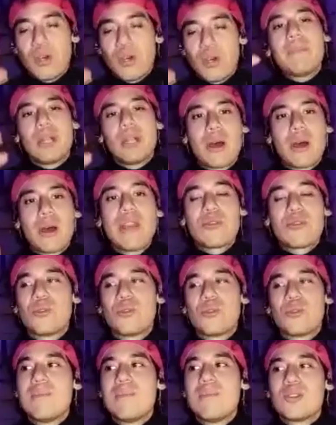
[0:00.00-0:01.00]
Pero ahora nos
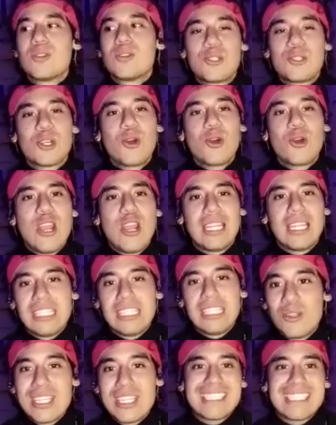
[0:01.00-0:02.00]
unimos mucho con lo
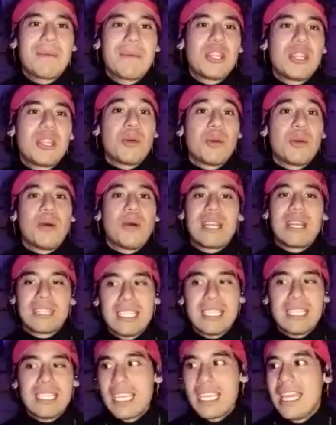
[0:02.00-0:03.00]
latino y está abriendo
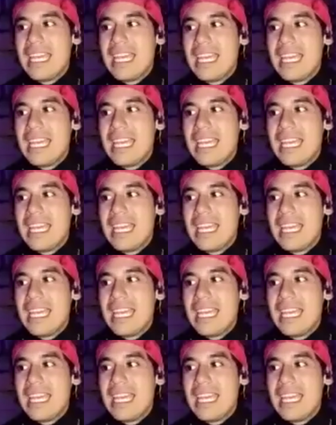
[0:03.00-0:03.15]
puertas